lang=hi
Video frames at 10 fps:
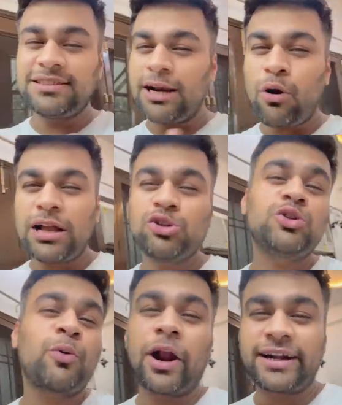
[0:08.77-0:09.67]
चलो आज
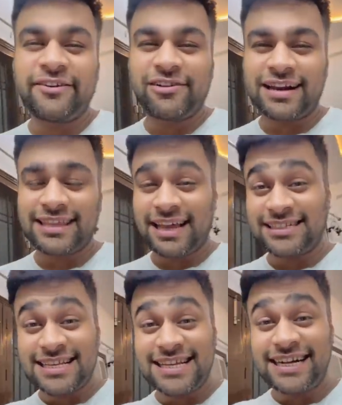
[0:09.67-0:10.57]
कुछ प्रोडक्टिव करते हैं
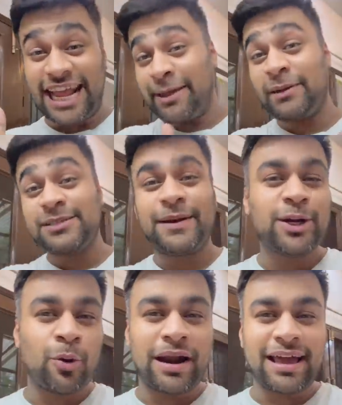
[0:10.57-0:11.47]
जैसे टाइपिंग
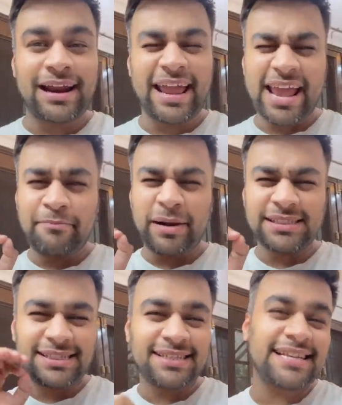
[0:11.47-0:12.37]
स्पीड को बढ़ाना एक
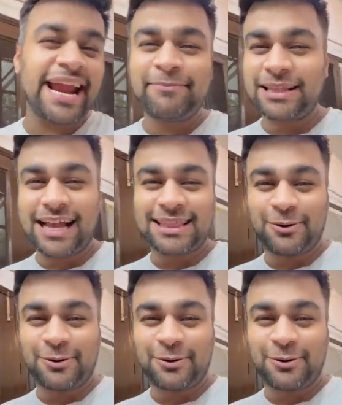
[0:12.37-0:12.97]
मस्त सी साइट बताता